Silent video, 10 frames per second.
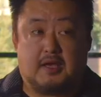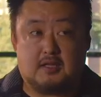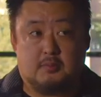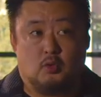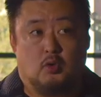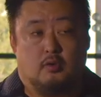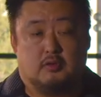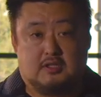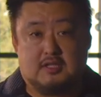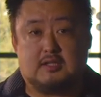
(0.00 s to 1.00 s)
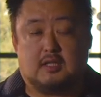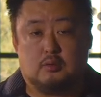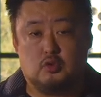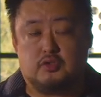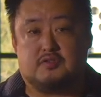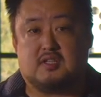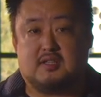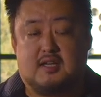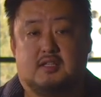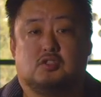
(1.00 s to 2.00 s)
Поэтому вот это нужно
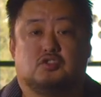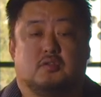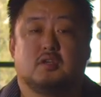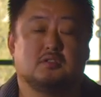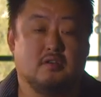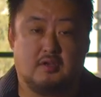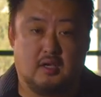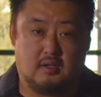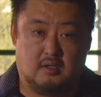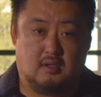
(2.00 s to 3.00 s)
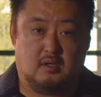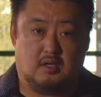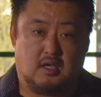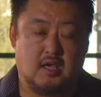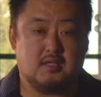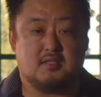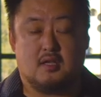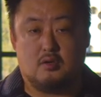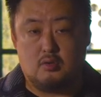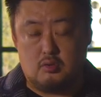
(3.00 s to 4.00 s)
всегда держать в голове. Эти
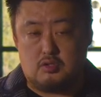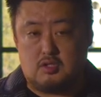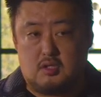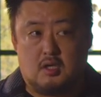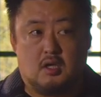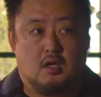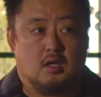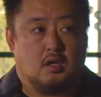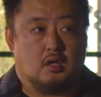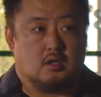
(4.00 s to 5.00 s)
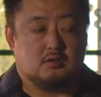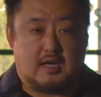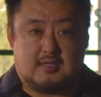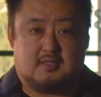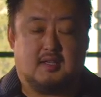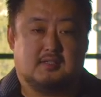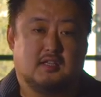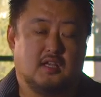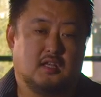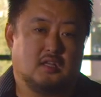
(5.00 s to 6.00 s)
люди, классно,
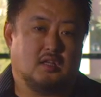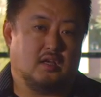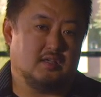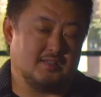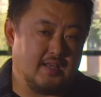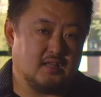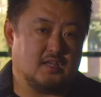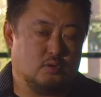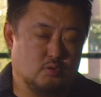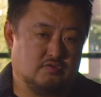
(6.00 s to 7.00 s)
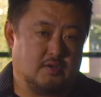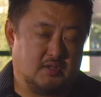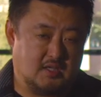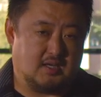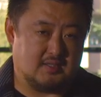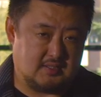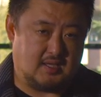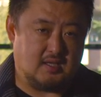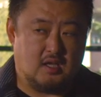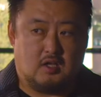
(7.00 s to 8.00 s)
если они, если они дойдут с вами до
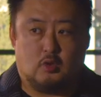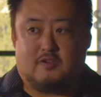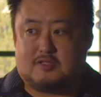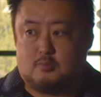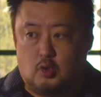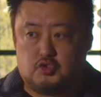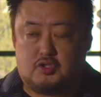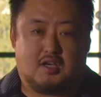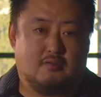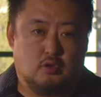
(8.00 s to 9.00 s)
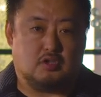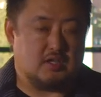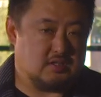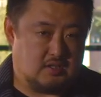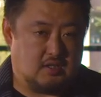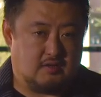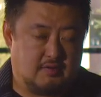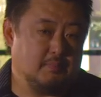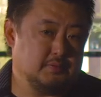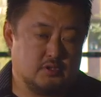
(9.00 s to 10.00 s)
конца, но, возможно, кого-то из них
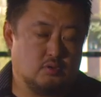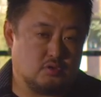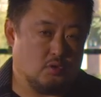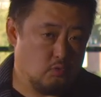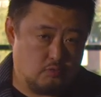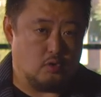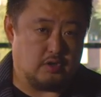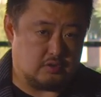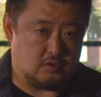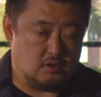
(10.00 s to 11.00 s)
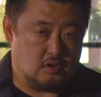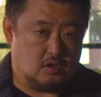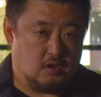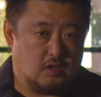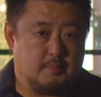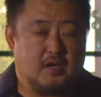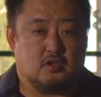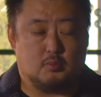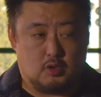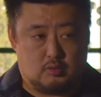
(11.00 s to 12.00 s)
вам придется уволить. И
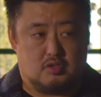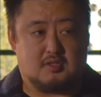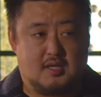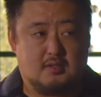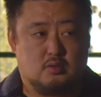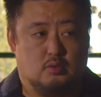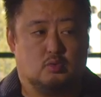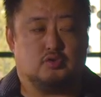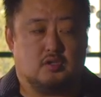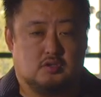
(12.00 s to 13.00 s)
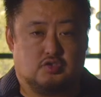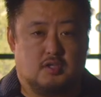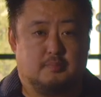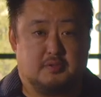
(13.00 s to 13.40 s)
поэтому эту дистанцию нужно держать